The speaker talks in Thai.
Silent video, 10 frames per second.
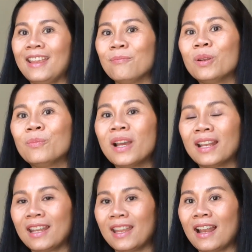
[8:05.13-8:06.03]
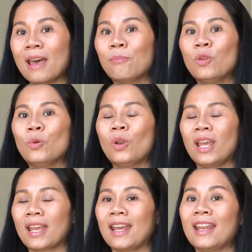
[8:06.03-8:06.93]
เพื่อนๆ ได้รับรู้และ
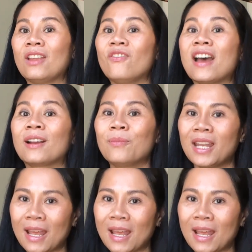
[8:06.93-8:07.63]
ก็ได้ฟังไป